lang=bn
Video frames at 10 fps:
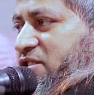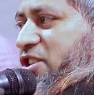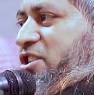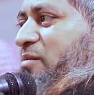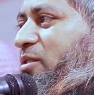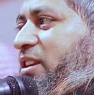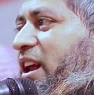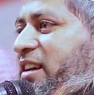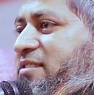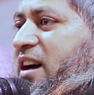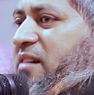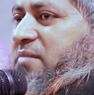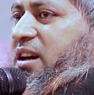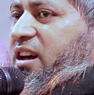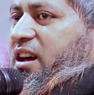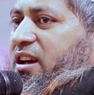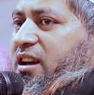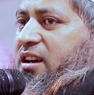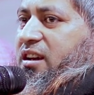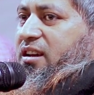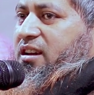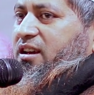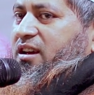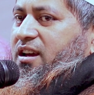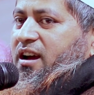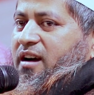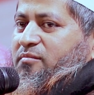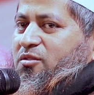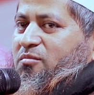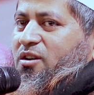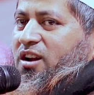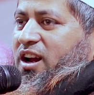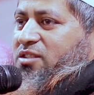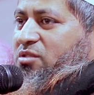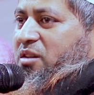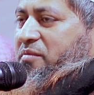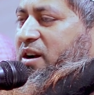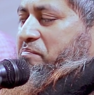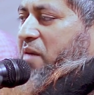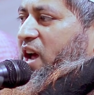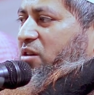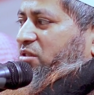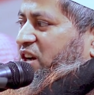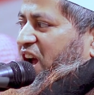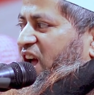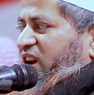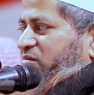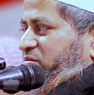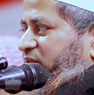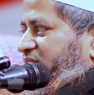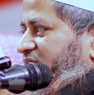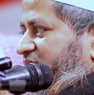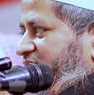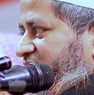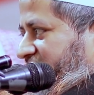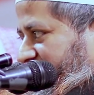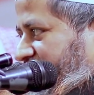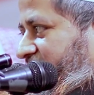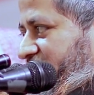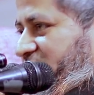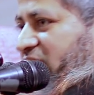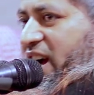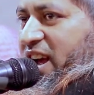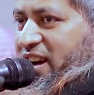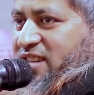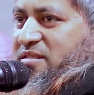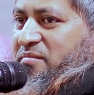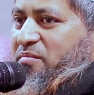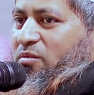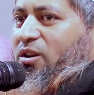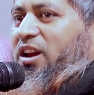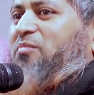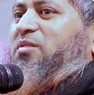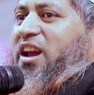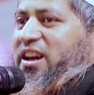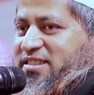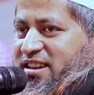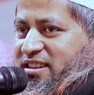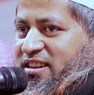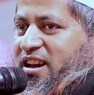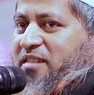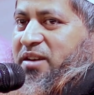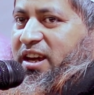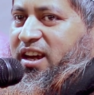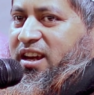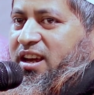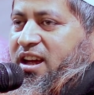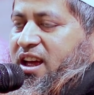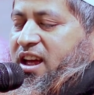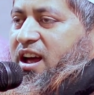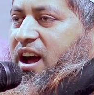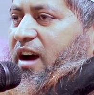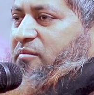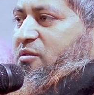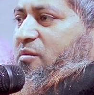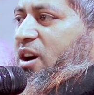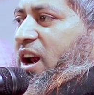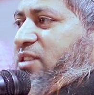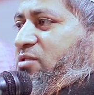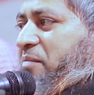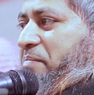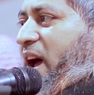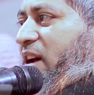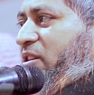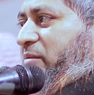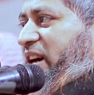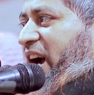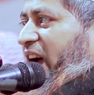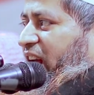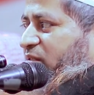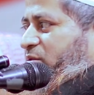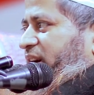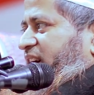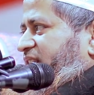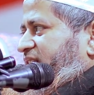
চিঠির মধ্যে লেখছে আবে আমগো মহল্লায় তোরে পায়াল ওই খায়ালাম গে ঢাকায় আর যেমনি বলে এমনি লেখছে আর কি আবে আমগো মহল্লায় তোরে পায়াল ওই খায়ালাম হবে